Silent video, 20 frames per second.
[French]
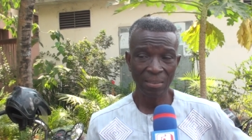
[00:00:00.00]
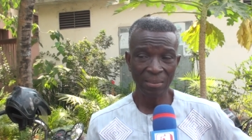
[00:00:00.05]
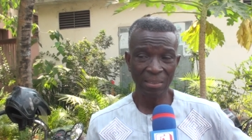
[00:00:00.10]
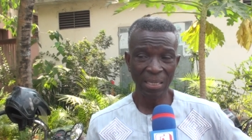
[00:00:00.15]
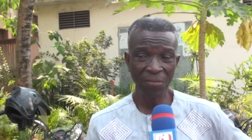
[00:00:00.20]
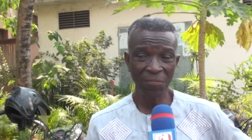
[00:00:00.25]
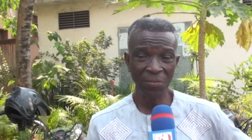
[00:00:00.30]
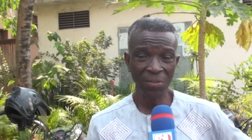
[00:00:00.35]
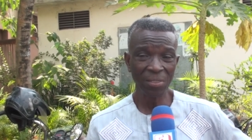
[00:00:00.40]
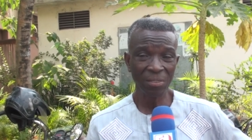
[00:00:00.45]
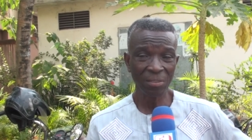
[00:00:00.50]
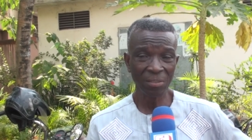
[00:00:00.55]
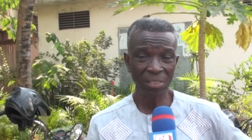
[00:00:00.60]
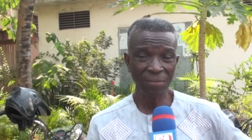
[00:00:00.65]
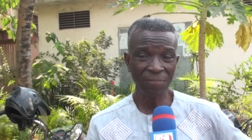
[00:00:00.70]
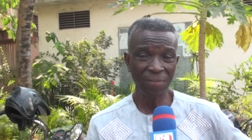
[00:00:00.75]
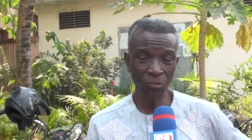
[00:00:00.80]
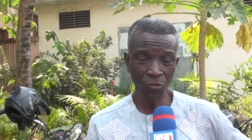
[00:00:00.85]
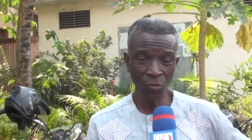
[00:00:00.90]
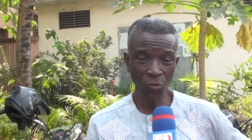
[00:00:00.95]
des visites
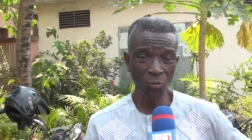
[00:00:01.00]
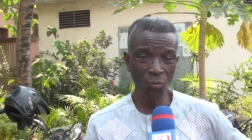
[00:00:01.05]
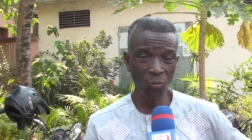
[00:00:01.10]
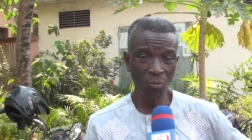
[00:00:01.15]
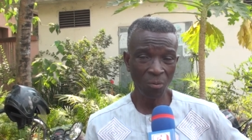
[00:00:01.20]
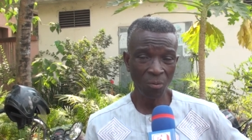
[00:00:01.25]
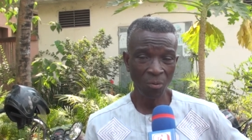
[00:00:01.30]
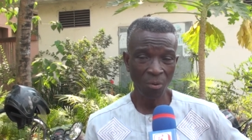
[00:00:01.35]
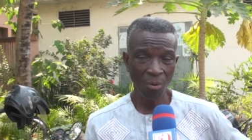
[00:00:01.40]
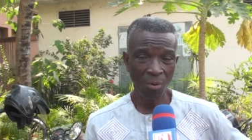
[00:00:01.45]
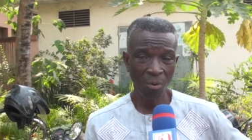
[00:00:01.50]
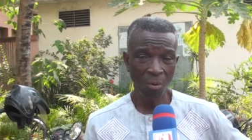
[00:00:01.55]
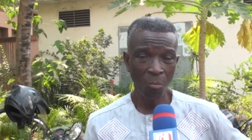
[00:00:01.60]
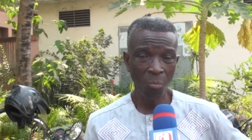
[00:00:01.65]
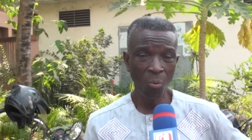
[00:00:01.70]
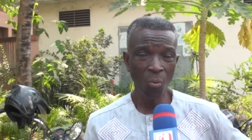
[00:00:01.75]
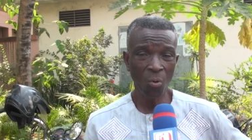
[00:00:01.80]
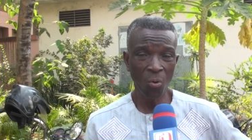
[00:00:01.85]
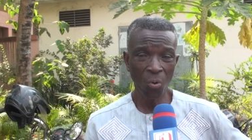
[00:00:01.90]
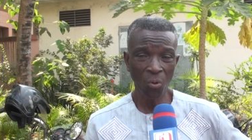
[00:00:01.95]
s'effectuent
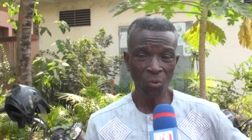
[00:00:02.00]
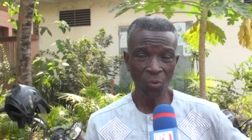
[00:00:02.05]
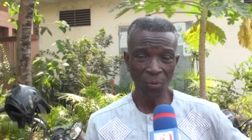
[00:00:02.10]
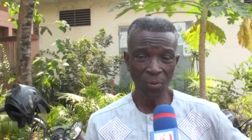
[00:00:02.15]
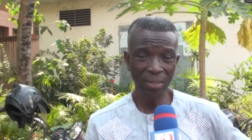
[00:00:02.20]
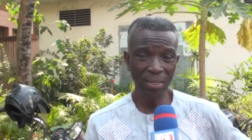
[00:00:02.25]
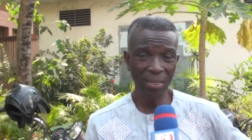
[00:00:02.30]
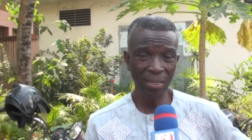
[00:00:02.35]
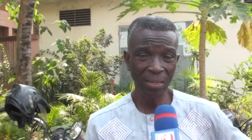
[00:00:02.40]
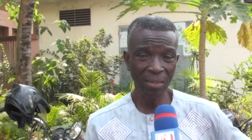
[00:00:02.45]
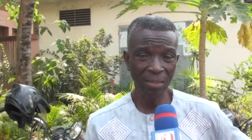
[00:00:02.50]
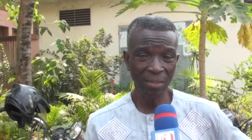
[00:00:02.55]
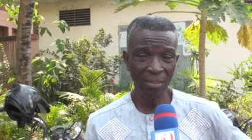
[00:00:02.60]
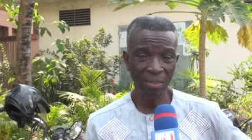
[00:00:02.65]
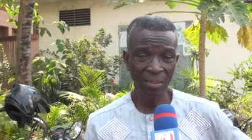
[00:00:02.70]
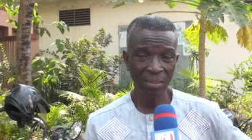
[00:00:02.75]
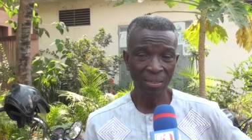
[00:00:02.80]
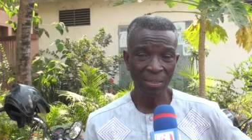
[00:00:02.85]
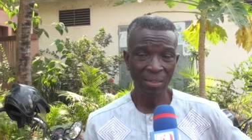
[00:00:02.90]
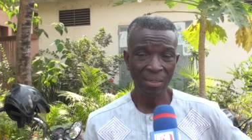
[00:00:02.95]
pour contrôler
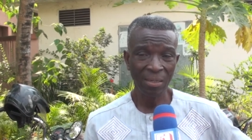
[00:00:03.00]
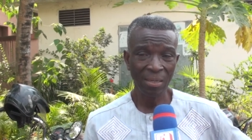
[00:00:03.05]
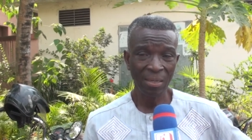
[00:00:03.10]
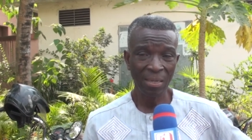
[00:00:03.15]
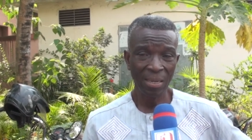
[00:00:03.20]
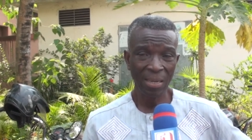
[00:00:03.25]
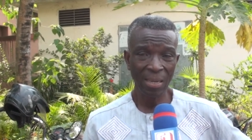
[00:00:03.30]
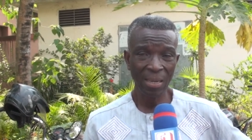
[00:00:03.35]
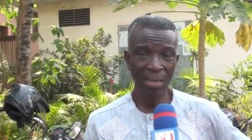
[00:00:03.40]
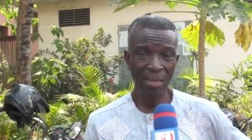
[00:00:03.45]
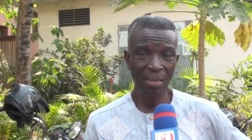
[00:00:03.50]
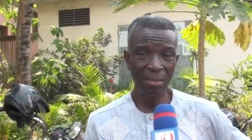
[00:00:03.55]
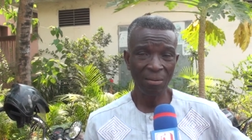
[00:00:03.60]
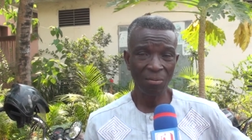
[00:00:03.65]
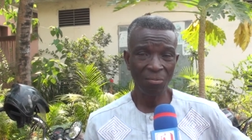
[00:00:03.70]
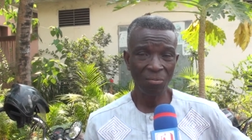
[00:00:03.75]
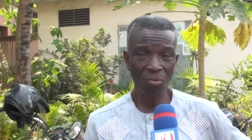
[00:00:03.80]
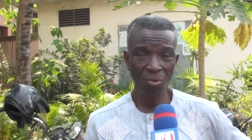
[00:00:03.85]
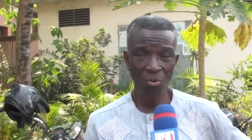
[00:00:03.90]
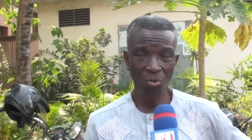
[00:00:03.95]
hein,
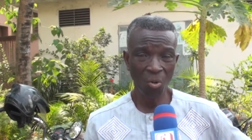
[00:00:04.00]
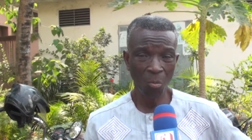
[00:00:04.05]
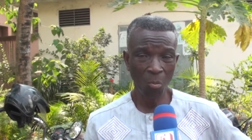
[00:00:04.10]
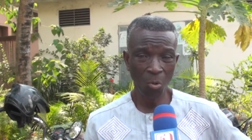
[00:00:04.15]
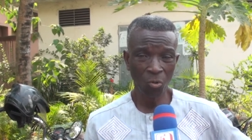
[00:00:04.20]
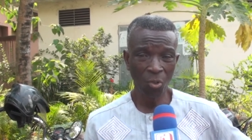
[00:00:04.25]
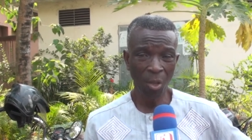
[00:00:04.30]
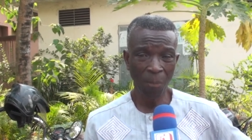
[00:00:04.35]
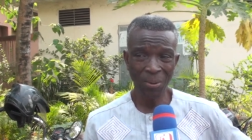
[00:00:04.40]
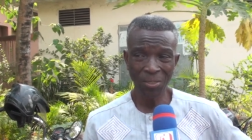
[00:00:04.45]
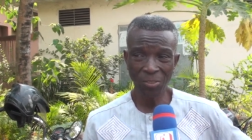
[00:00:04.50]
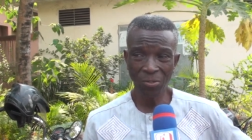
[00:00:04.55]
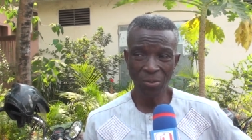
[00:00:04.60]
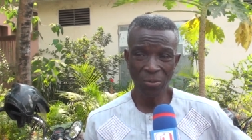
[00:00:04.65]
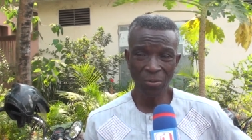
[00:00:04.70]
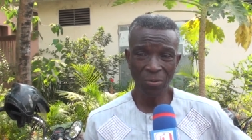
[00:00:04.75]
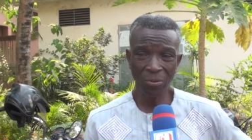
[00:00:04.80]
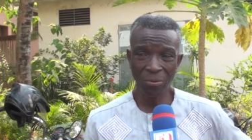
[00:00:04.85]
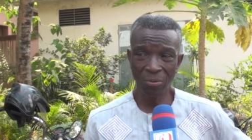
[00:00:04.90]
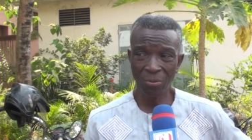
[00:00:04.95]
le, moteur. Parce
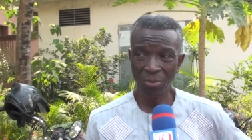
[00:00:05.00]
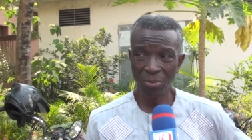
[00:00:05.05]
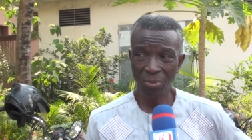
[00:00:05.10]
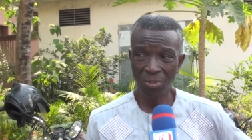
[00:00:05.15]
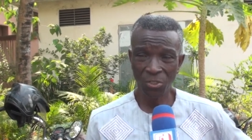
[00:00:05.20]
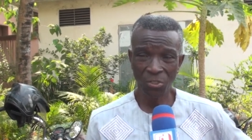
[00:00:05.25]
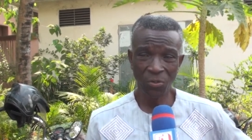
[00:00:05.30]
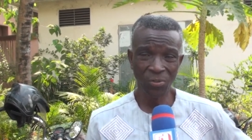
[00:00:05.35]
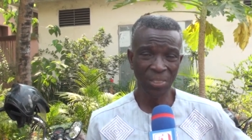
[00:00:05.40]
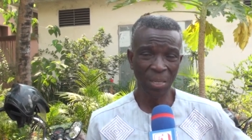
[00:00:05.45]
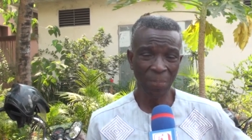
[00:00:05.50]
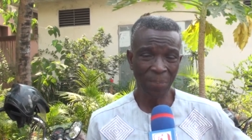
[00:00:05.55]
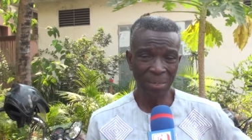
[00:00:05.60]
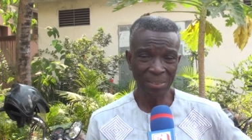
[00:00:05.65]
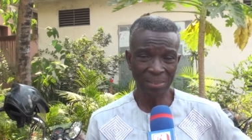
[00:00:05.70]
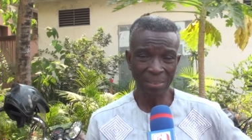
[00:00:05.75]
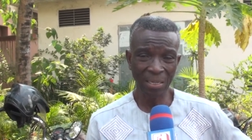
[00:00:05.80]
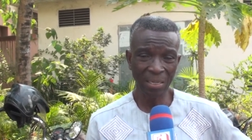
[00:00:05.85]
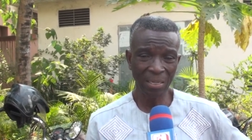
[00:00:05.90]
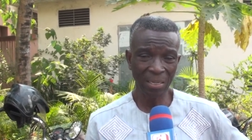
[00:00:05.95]
que ce qui s'est
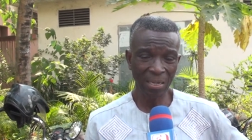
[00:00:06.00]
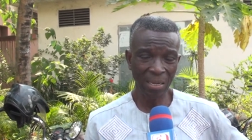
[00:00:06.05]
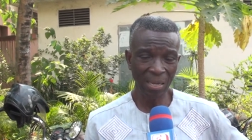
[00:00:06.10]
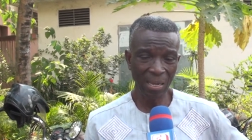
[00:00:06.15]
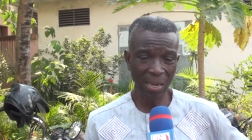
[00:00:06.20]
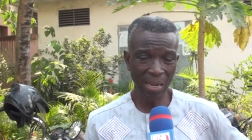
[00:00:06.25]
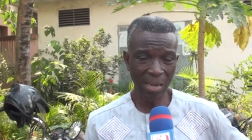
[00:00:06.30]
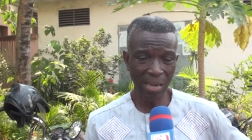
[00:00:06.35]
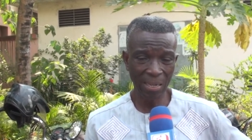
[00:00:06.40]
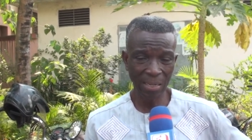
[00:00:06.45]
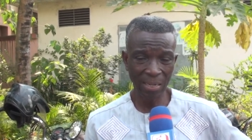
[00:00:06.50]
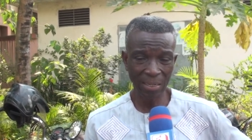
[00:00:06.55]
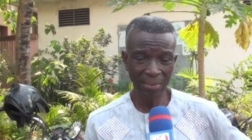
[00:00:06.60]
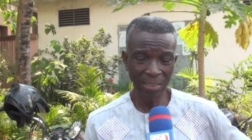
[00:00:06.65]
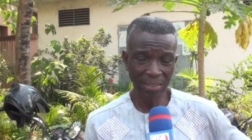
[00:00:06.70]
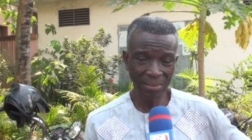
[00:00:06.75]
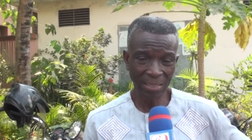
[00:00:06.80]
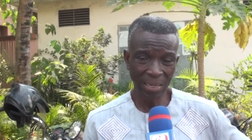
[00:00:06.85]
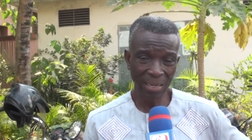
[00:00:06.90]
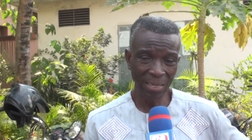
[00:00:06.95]
passé à
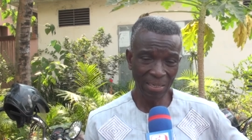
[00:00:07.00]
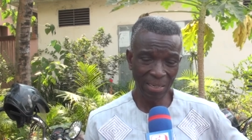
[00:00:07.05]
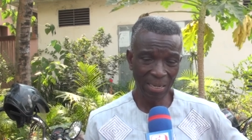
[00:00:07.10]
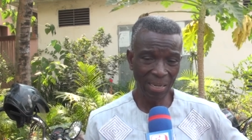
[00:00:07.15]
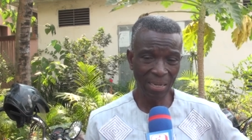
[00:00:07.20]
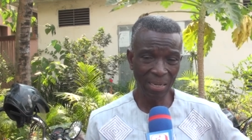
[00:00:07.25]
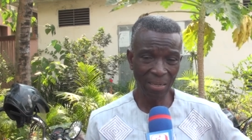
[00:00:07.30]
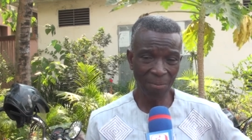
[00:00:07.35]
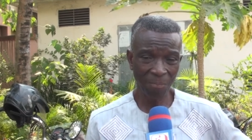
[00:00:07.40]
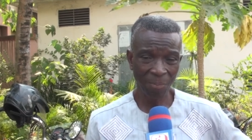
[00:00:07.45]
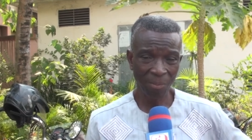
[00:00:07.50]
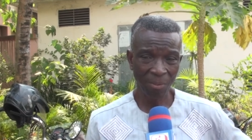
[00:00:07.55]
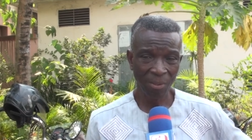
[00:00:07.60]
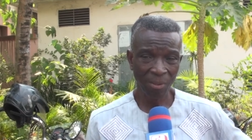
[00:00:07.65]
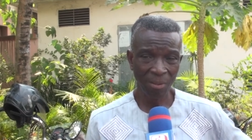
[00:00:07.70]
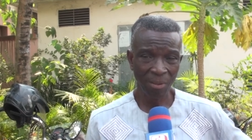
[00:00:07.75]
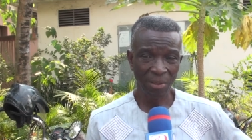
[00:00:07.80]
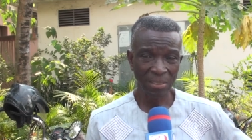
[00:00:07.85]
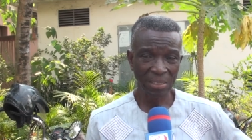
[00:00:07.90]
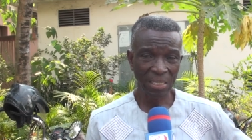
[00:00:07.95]
Dassa hier,
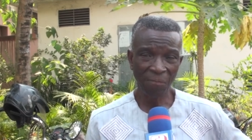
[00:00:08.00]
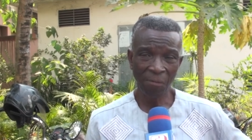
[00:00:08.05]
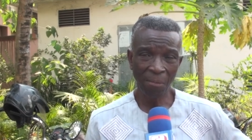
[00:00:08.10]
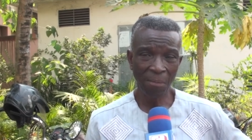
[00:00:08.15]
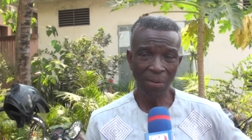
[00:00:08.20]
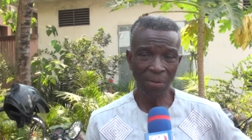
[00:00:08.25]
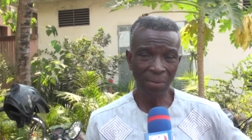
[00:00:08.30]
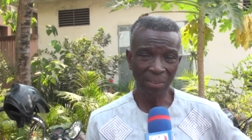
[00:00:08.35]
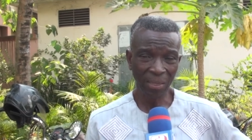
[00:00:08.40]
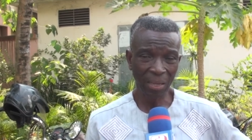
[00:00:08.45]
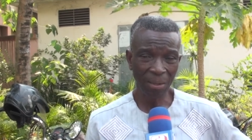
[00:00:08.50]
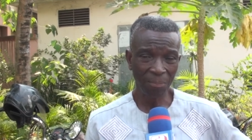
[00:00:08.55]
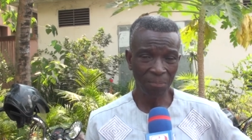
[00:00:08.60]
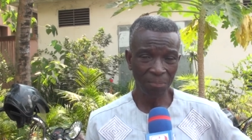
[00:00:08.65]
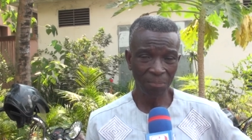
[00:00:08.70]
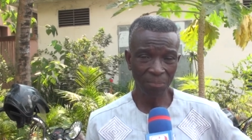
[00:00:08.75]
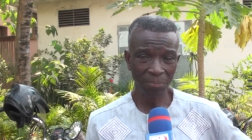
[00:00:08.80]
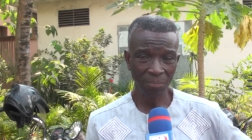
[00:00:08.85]
c'est vraiment un drame.